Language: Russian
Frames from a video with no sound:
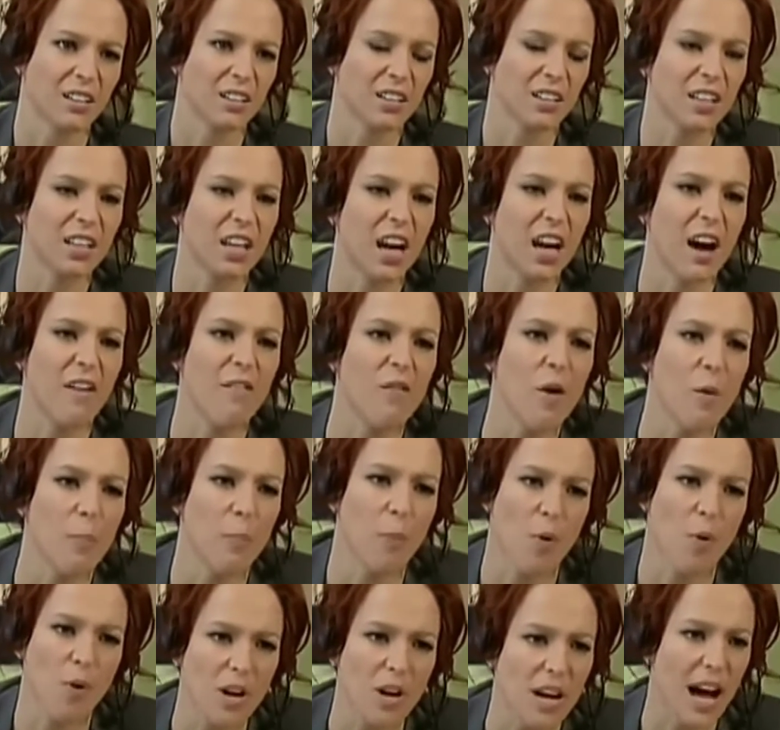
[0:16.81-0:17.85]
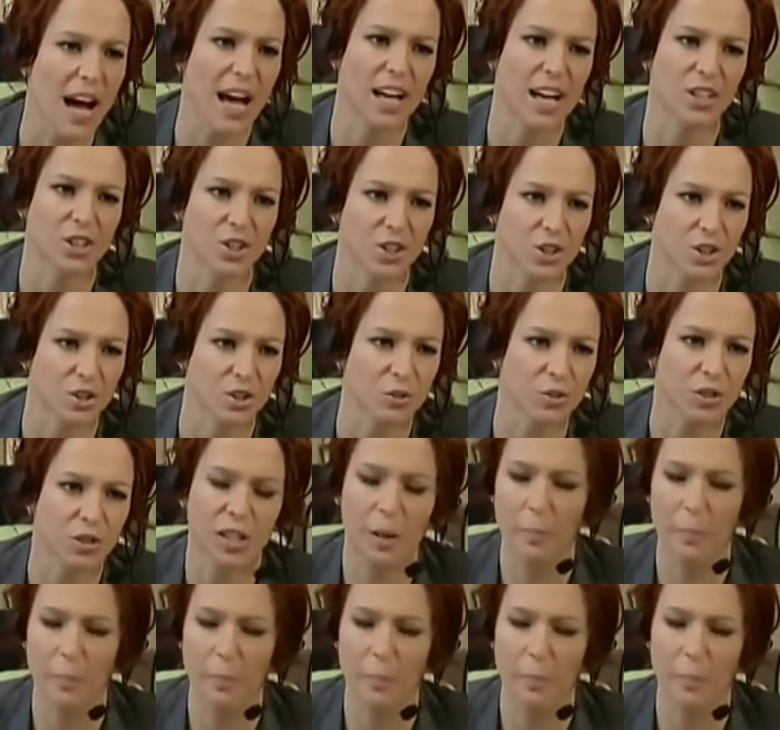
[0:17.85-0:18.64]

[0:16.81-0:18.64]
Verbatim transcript: Ты кого пугаешь?